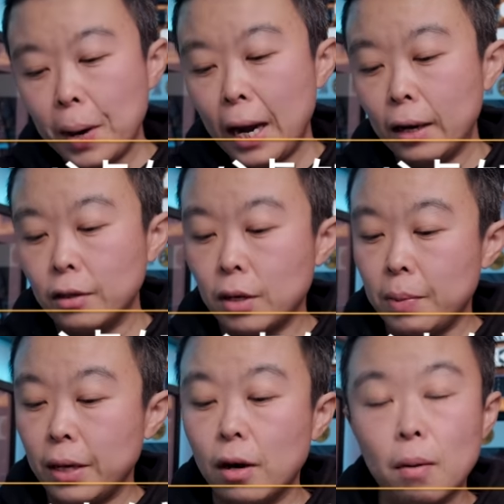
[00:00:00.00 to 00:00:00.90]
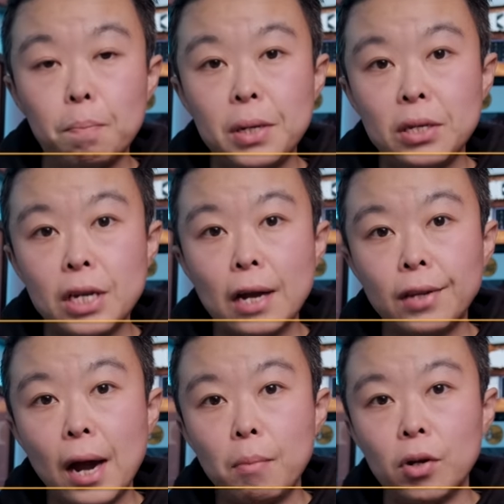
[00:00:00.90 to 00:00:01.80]
配了这么一个
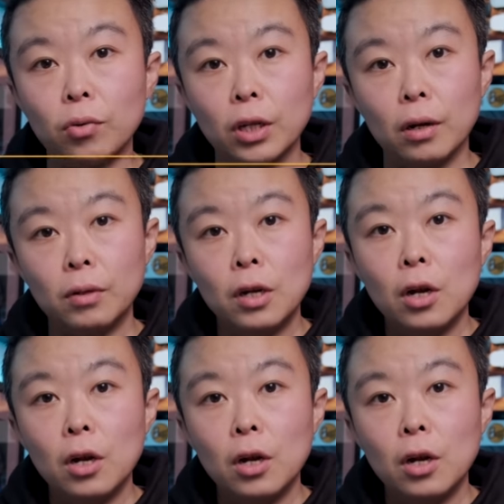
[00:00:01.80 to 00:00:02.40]
B+W 的